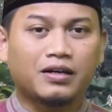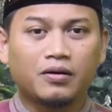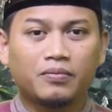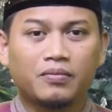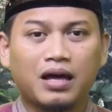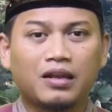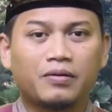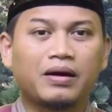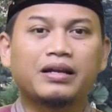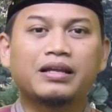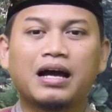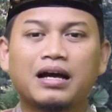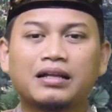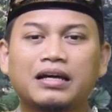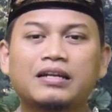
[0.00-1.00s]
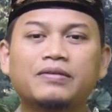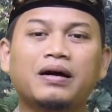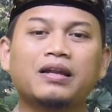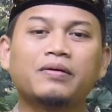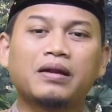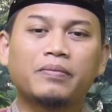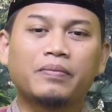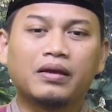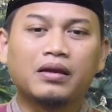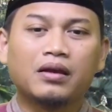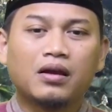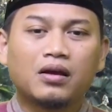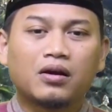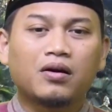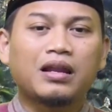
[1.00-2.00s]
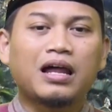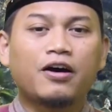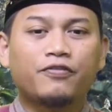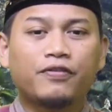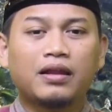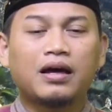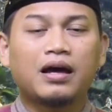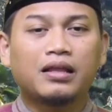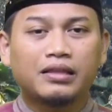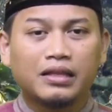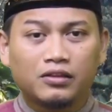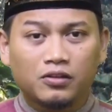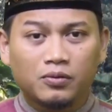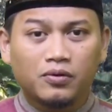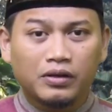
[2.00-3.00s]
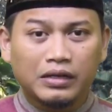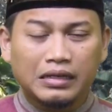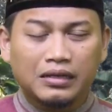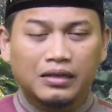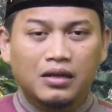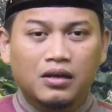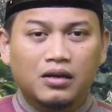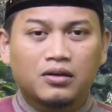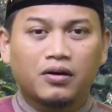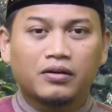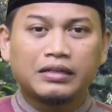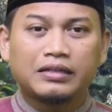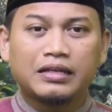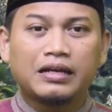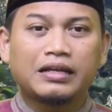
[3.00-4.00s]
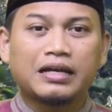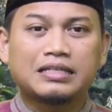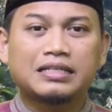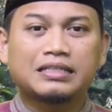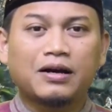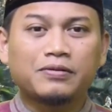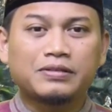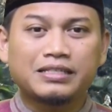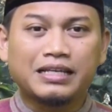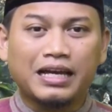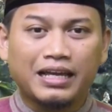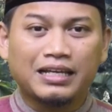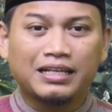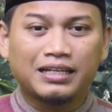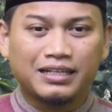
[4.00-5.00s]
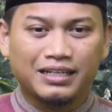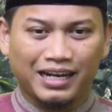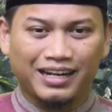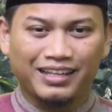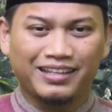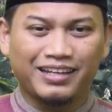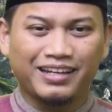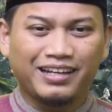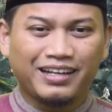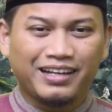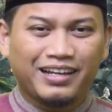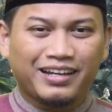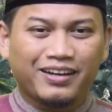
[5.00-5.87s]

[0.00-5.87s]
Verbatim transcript: menjawab, "Al-Bariyah tadi malam Nabi." Qala afala adan tumuni? Kok tidak dikasih tahu sih saya? Kan gitu ya.